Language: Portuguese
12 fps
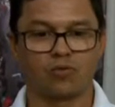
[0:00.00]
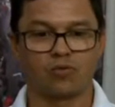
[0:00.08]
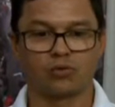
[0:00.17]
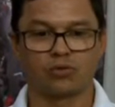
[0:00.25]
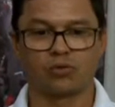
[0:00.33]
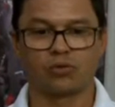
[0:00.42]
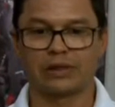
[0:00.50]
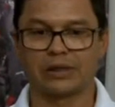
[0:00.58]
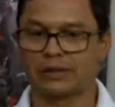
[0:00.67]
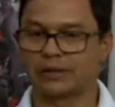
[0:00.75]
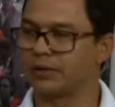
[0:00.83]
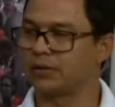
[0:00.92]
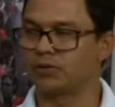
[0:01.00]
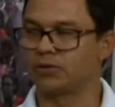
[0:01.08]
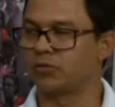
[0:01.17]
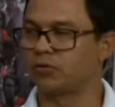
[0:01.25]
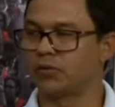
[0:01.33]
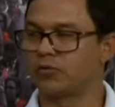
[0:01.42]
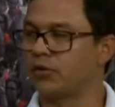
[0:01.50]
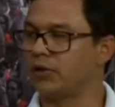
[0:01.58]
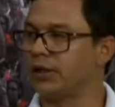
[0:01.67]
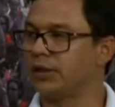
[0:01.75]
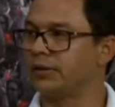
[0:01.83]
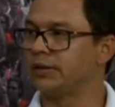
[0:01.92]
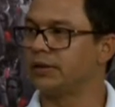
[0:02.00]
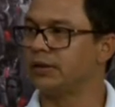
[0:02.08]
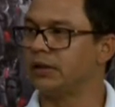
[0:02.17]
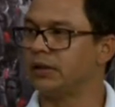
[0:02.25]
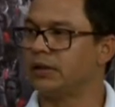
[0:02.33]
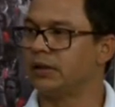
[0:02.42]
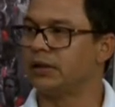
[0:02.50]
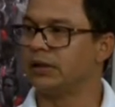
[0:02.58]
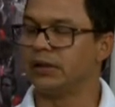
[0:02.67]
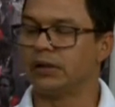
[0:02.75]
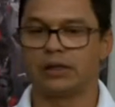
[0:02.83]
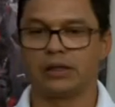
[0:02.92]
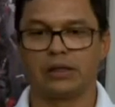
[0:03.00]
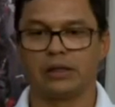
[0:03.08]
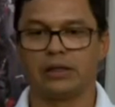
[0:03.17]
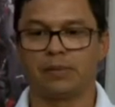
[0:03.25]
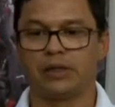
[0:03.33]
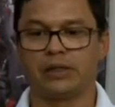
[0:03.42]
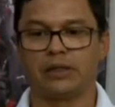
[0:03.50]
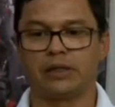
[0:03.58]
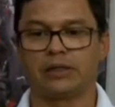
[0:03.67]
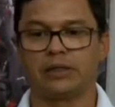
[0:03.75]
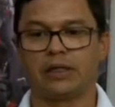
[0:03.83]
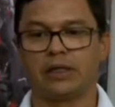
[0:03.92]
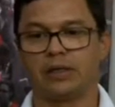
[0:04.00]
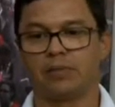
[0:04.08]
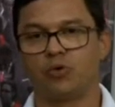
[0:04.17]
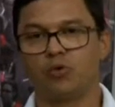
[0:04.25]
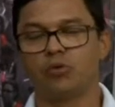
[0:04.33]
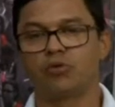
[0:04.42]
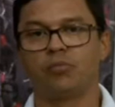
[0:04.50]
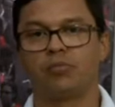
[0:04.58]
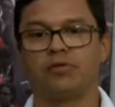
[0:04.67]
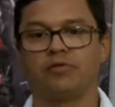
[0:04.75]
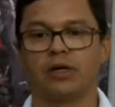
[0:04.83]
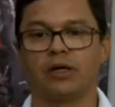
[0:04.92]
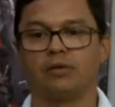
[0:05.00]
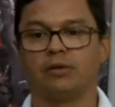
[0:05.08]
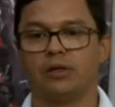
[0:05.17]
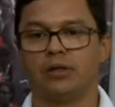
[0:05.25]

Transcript: com todos os profissionais, né? independente se é público ou privado.